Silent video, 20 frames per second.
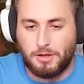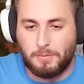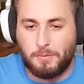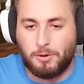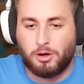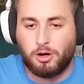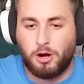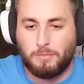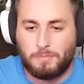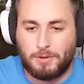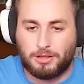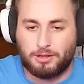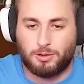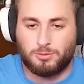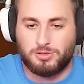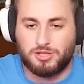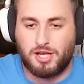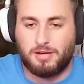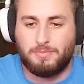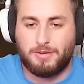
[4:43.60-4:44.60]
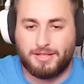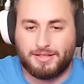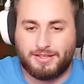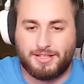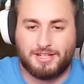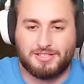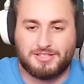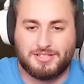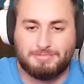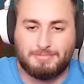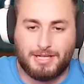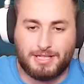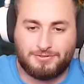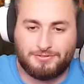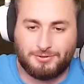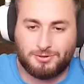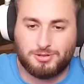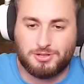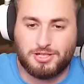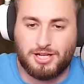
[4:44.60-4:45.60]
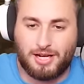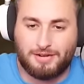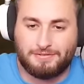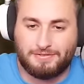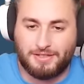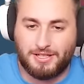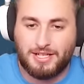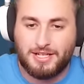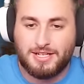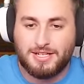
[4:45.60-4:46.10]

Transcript: no bo kopię tą ziemię i teraz się martwię o żyrafy,